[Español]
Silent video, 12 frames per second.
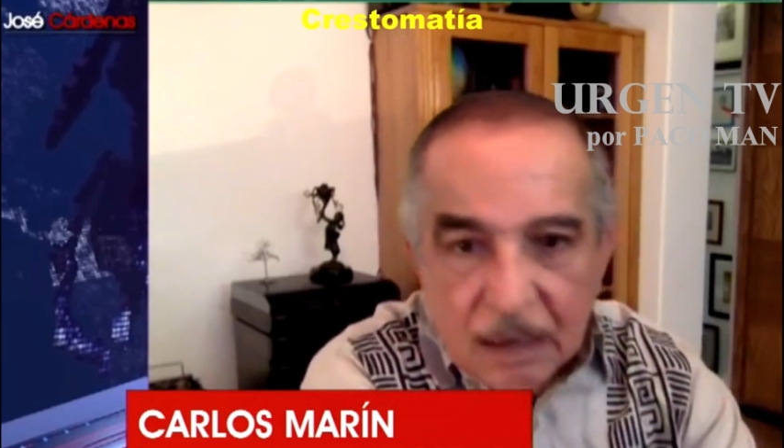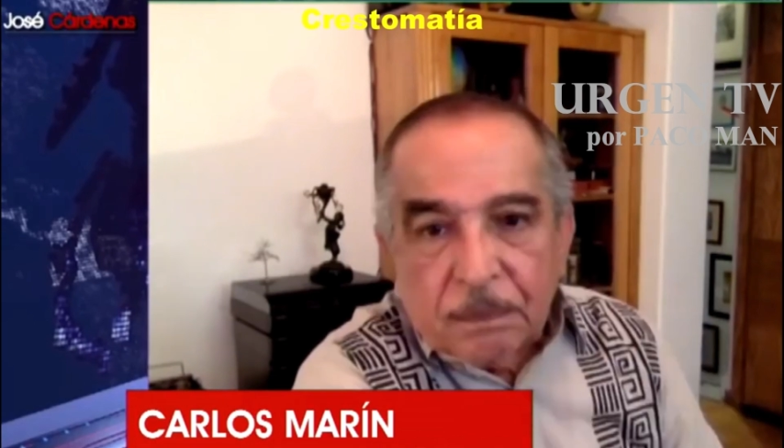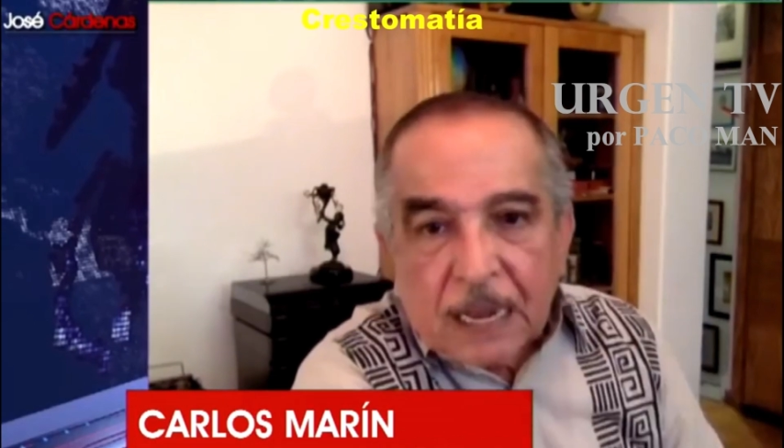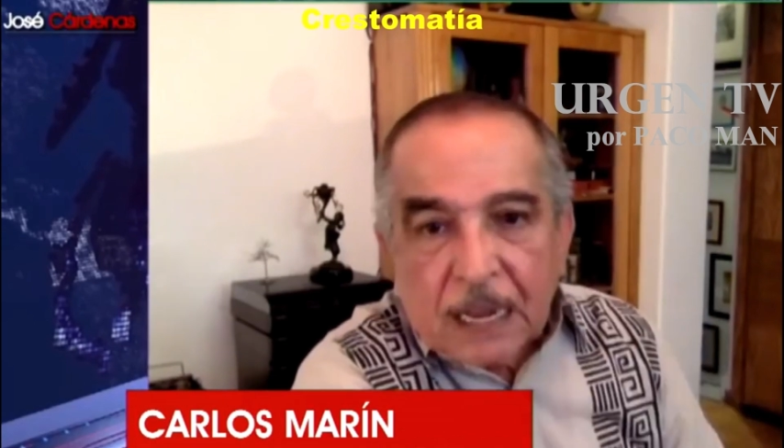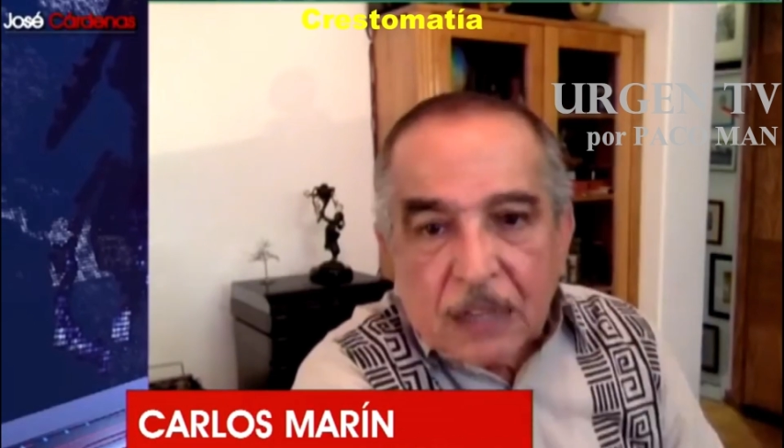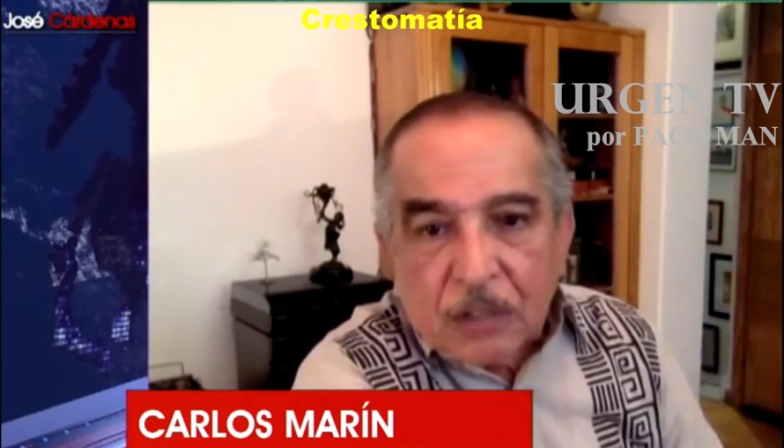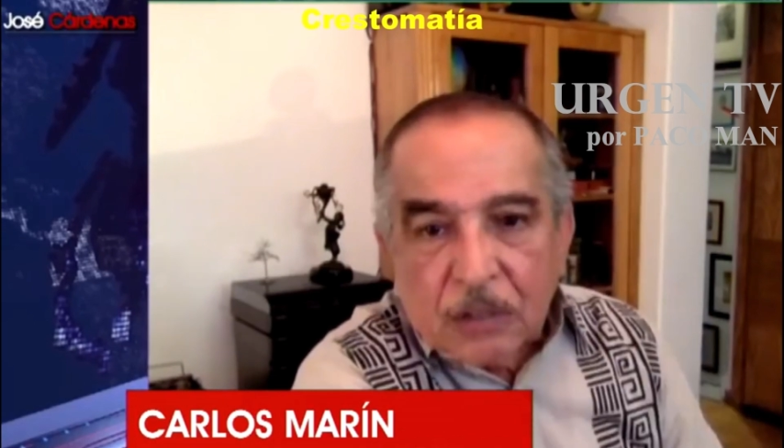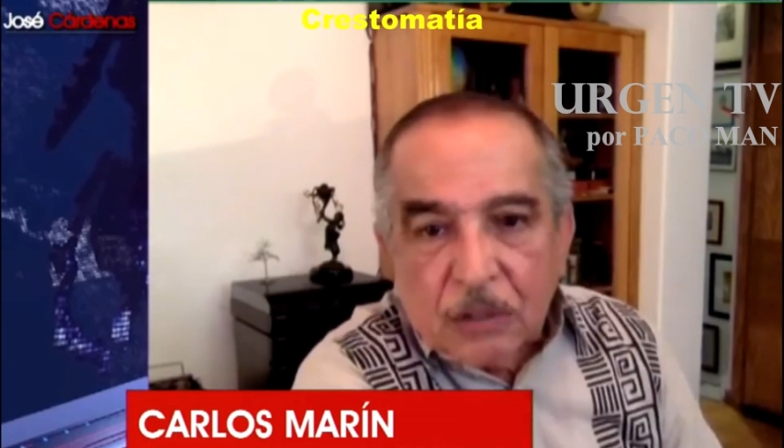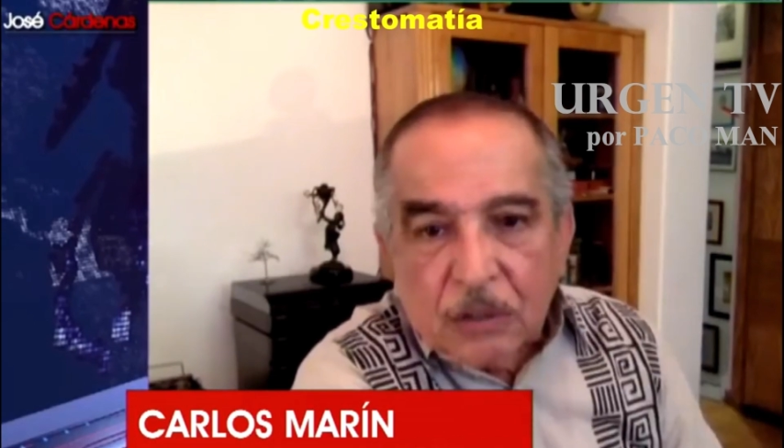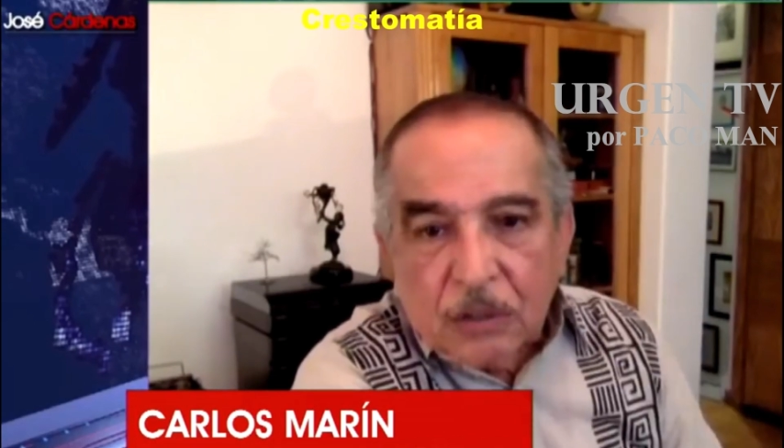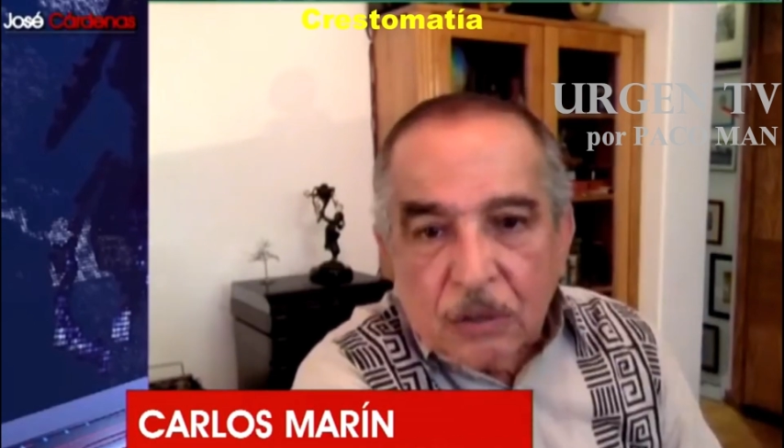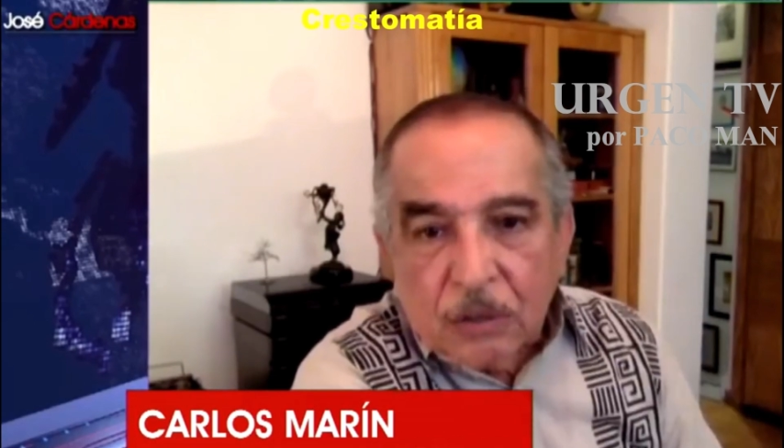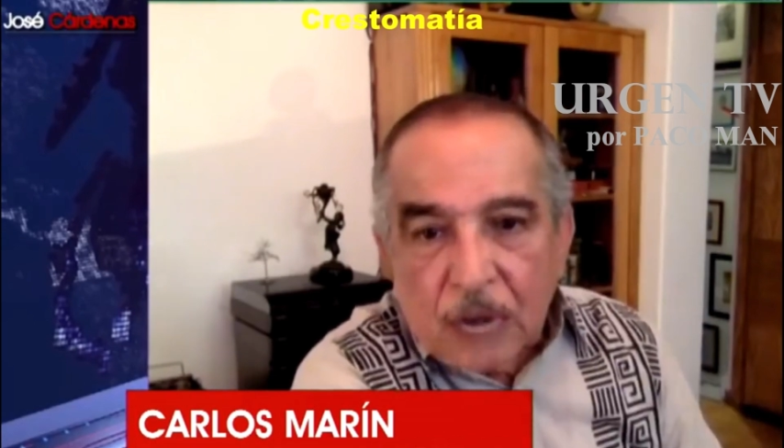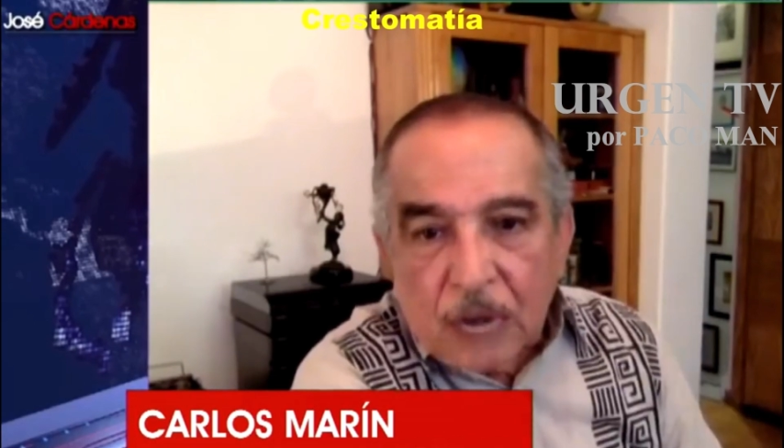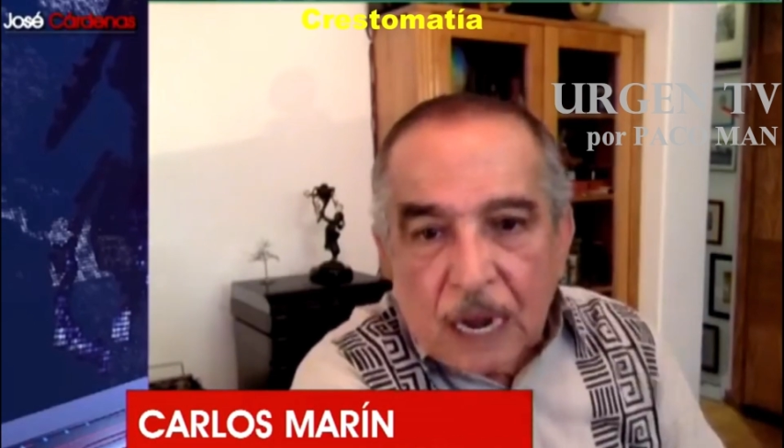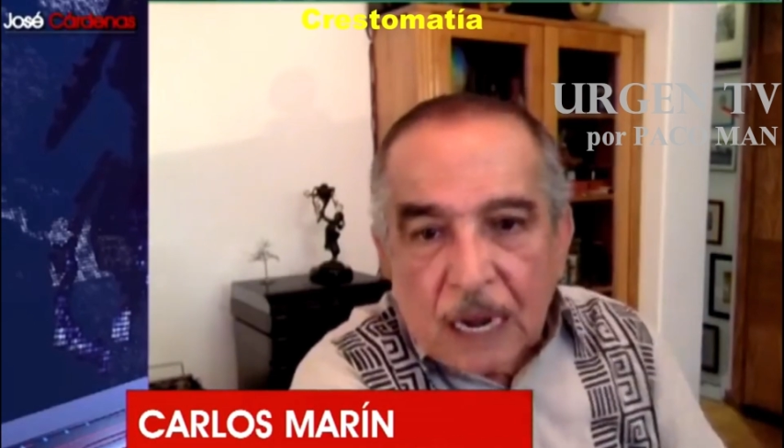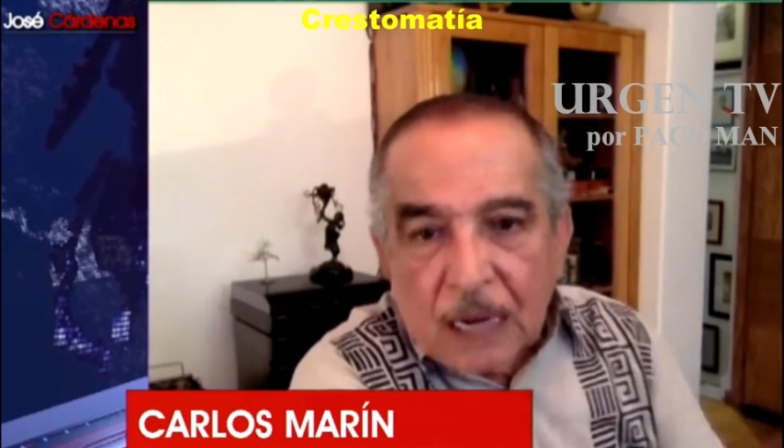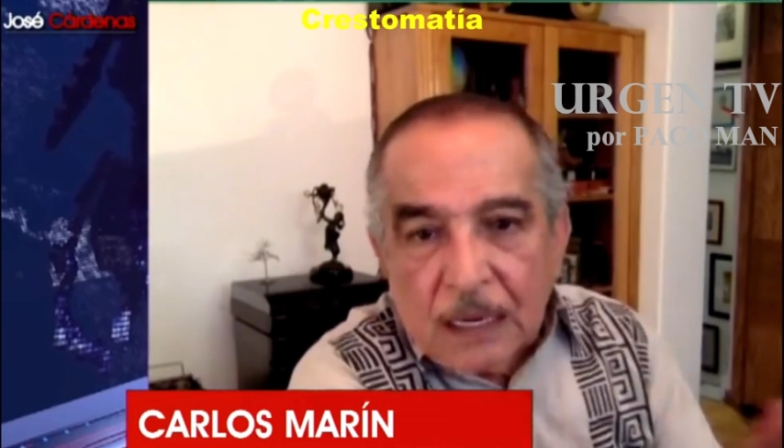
fracasó la